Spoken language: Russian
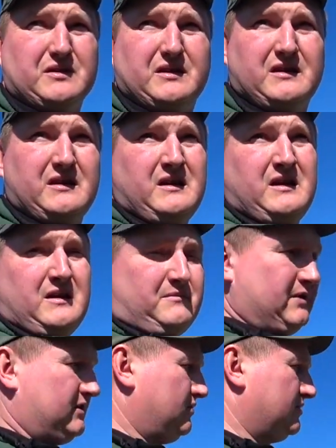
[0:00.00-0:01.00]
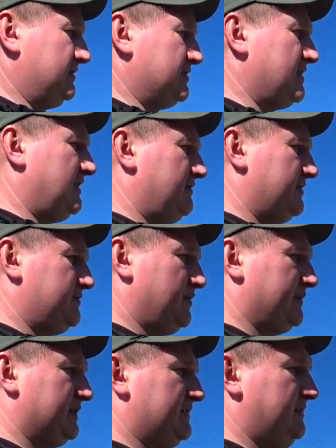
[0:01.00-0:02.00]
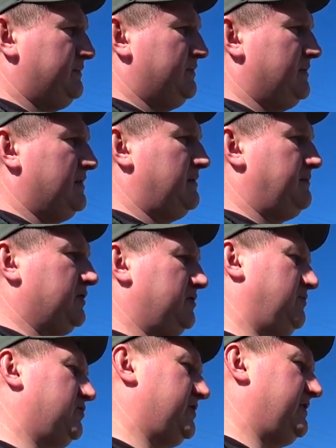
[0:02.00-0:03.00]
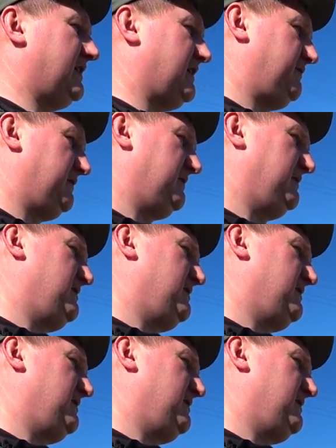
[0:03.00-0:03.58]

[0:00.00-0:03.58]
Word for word: быть песок сначала возьмем, насыпем, потом уже гравий.